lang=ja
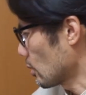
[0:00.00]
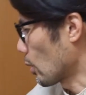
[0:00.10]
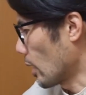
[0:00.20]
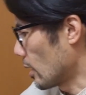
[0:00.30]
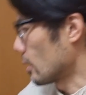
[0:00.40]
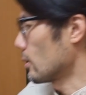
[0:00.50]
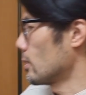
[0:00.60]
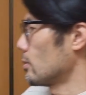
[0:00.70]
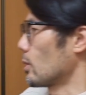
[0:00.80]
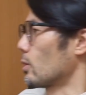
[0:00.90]
とか、
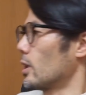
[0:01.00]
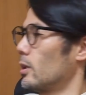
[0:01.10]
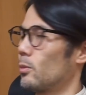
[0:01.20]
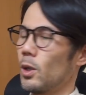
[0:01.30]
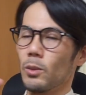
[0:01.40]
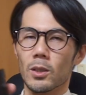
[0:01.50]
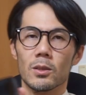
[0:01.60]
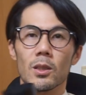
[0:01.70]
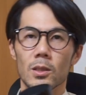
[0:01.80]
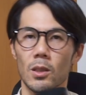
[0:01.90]
まあこれ
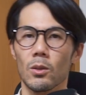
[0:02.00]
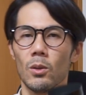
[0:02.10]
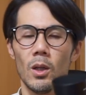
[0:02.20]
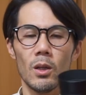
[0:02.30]
EM1M3 ですけど、